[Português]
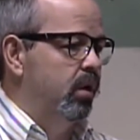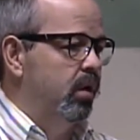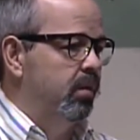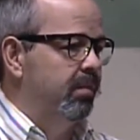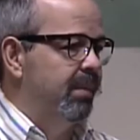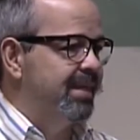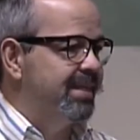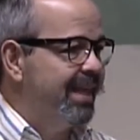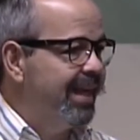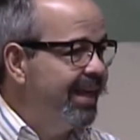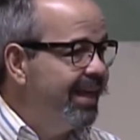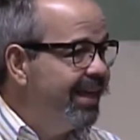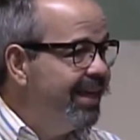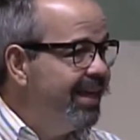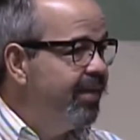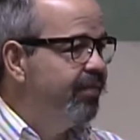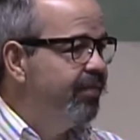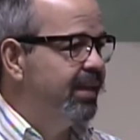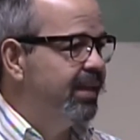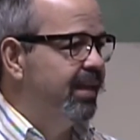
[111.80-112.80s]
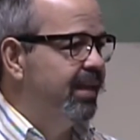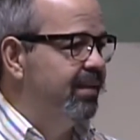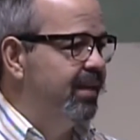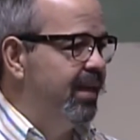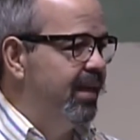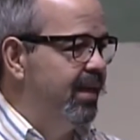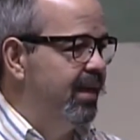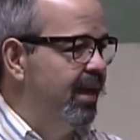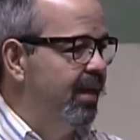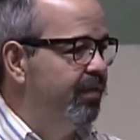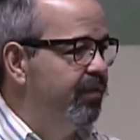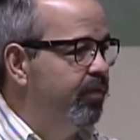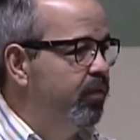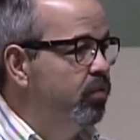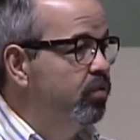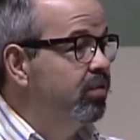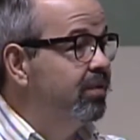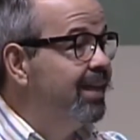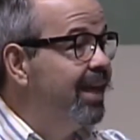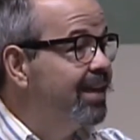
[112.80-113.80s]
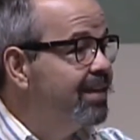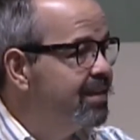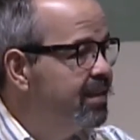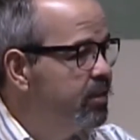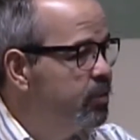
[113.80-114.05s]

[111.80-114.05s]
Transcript: mas a alegria verdadeira é fruto desta